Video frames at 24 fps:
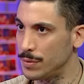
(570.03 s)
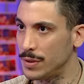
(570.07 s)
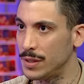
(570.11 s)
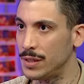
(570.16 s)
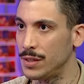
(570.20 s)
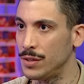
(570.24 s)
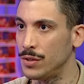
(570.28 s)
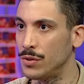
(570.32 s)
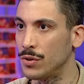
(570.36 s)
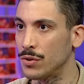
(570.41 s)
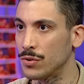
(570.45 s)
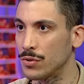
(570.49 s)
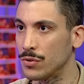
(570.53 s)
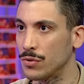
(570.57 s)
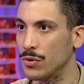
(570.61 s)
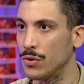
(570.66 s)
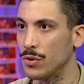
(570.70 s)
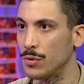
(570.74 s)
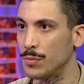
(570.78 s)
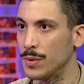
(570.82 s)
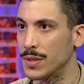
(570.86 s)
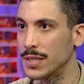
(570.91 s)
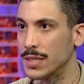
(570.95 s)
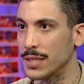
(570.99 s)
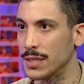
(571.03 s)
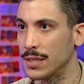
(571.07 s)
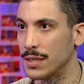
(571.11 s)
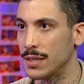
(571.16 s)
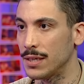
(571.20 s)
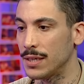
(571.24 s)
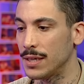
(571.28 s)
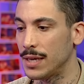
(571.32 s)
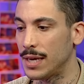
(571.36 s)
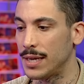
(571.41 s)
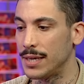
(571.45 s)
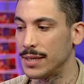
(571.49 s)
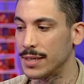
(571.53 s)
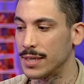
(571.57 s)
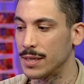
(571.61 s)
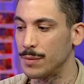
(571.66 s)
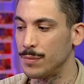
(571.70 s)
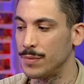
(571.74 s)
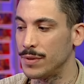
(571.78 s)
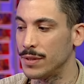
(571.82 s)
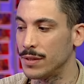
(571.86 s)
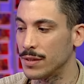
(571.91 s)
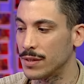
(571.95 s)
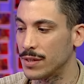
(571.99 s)
biliniyor olması yani
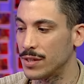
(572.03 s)
kimin